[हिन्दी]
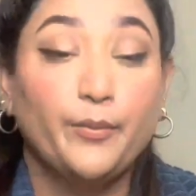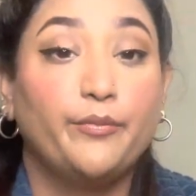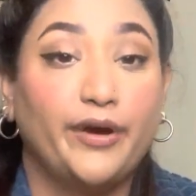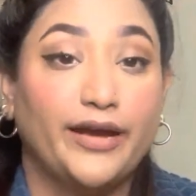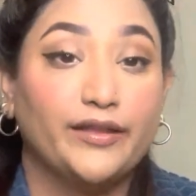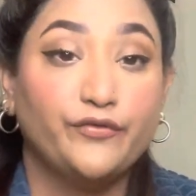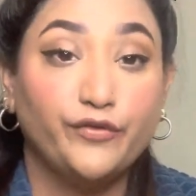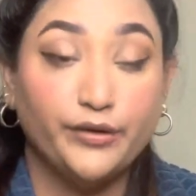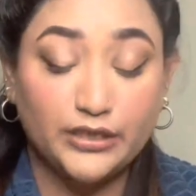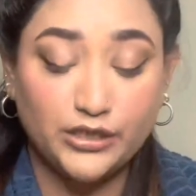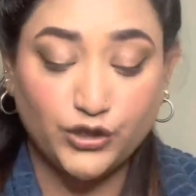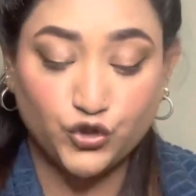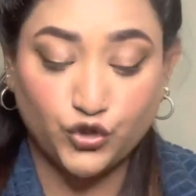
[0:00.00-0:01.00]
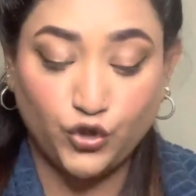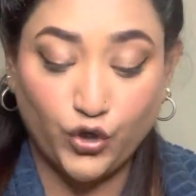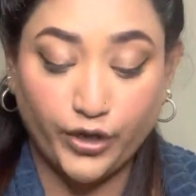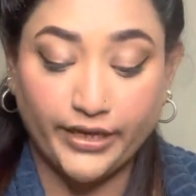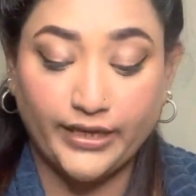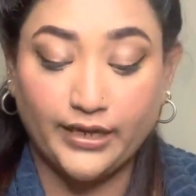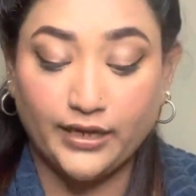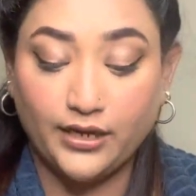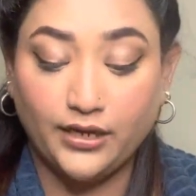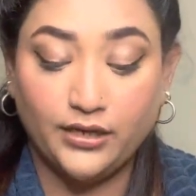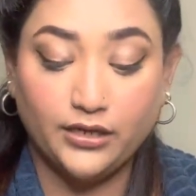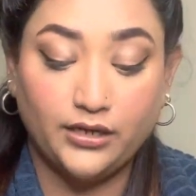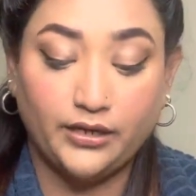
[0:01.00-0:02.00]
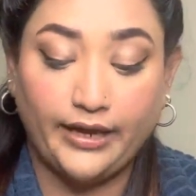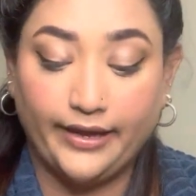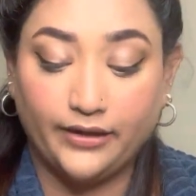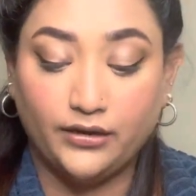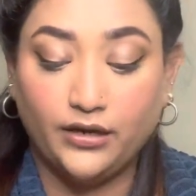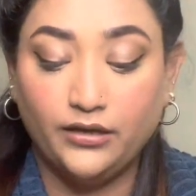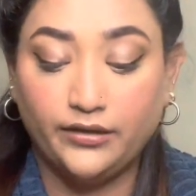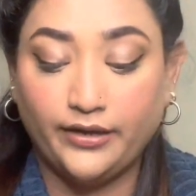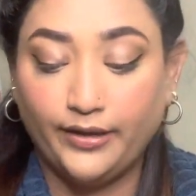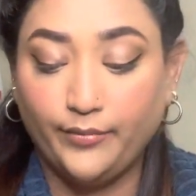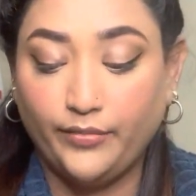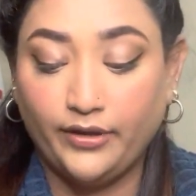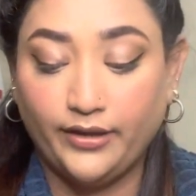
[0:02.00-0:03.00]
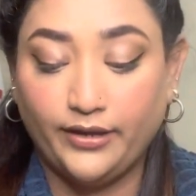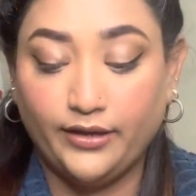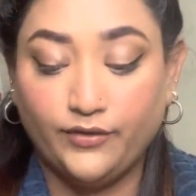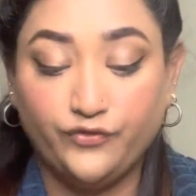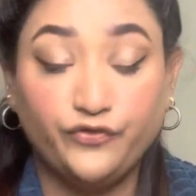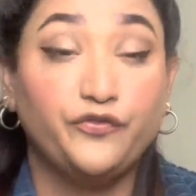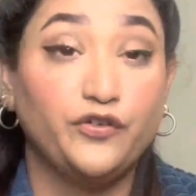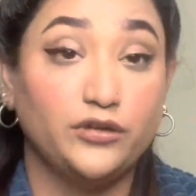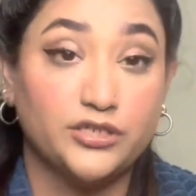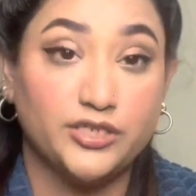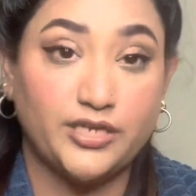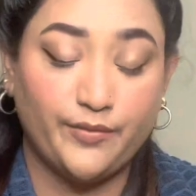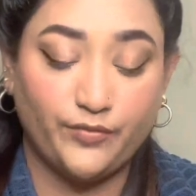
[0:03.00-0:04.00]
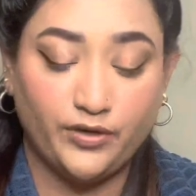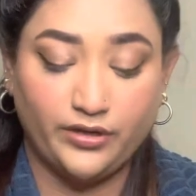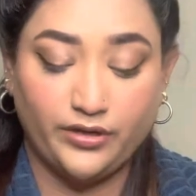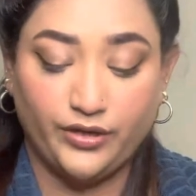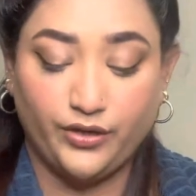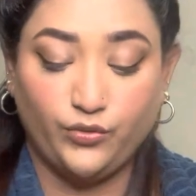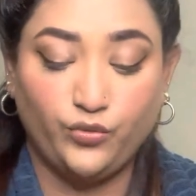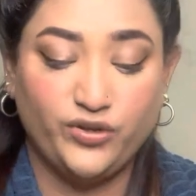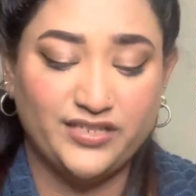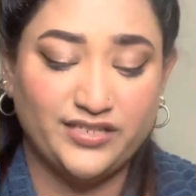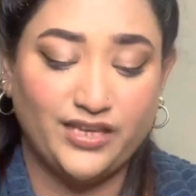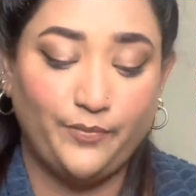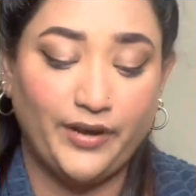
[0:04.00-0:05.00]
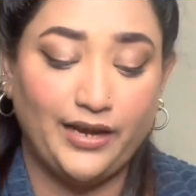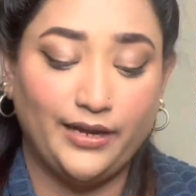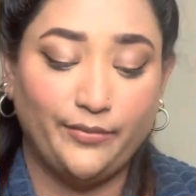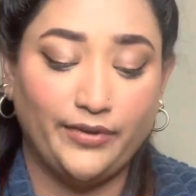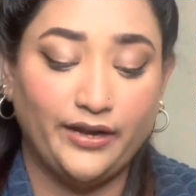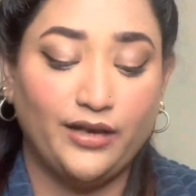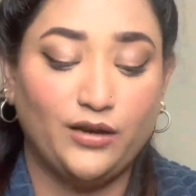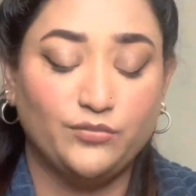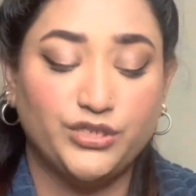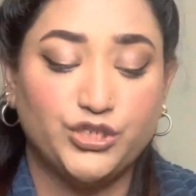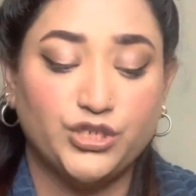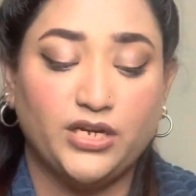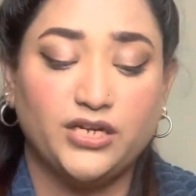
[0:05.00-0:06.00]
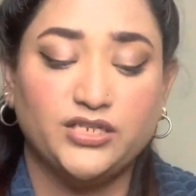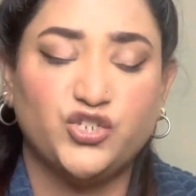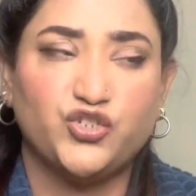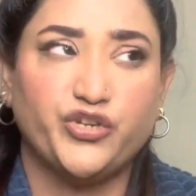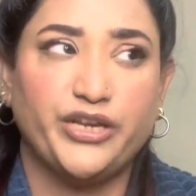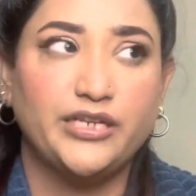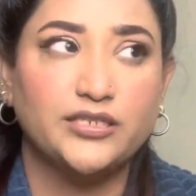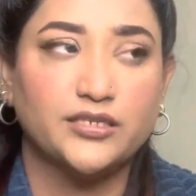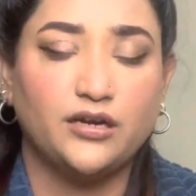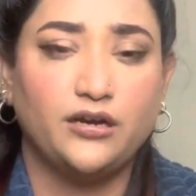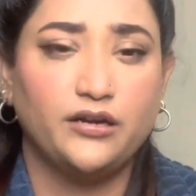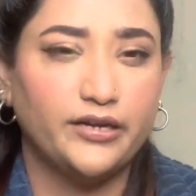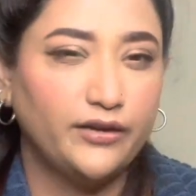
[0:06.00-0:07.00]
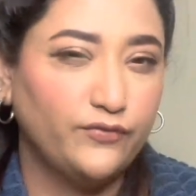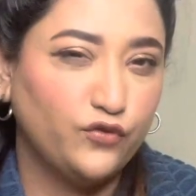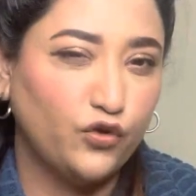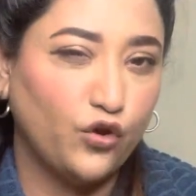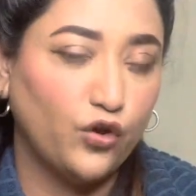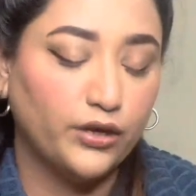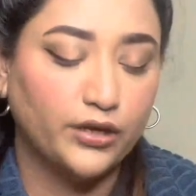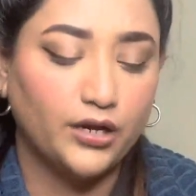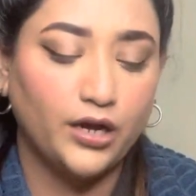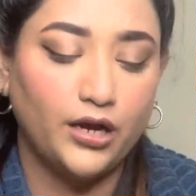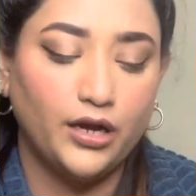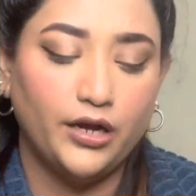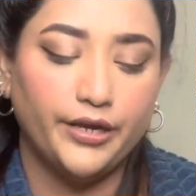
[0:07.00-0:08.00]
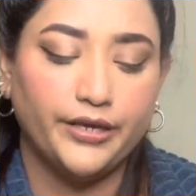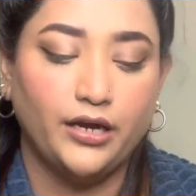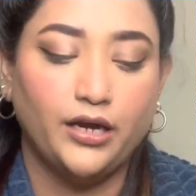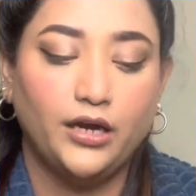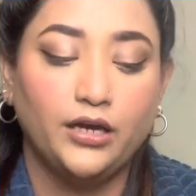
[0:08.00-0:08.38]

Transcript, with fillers: बाय द वे ये जो लॉरियल का हेयर कलर है मैं फर्स्ट टाइम कर रही हूँ इसके पहले मैंने हमेशा स्ट्रीक्स का रेवलॉन का या